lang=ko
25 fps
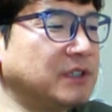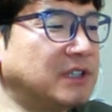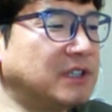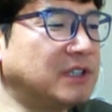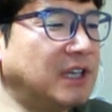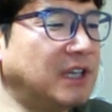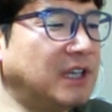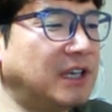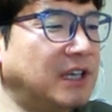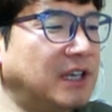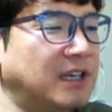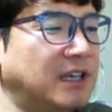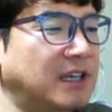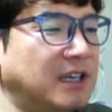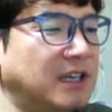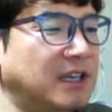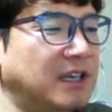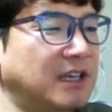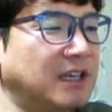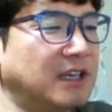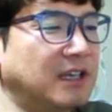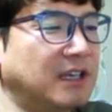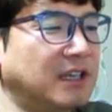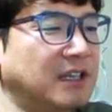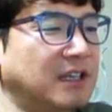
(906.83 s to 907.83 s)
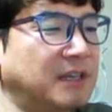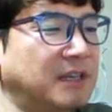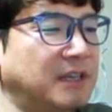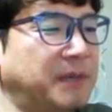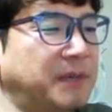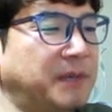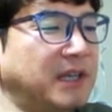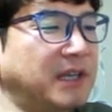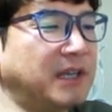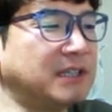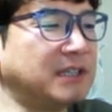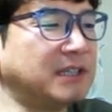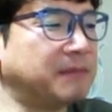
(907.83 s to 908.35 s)
때 이게
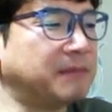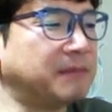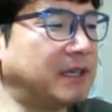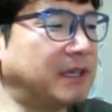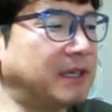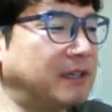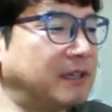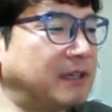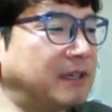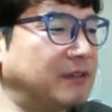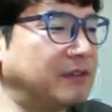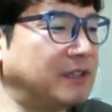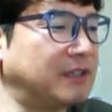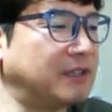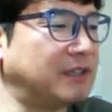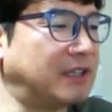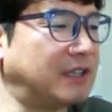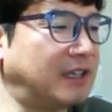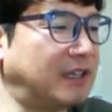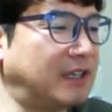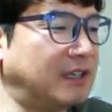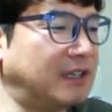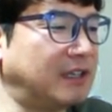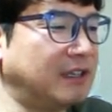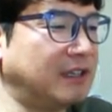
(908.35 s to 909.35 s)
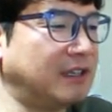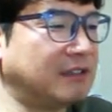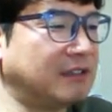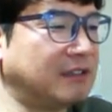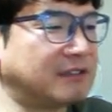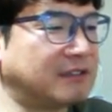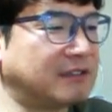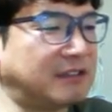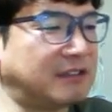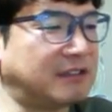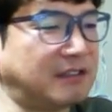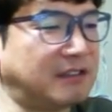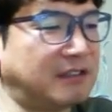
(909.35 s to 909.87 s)
편하단 말이에요, 이게.
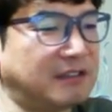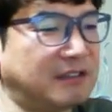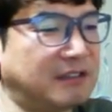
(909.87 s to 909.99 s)
이것들이.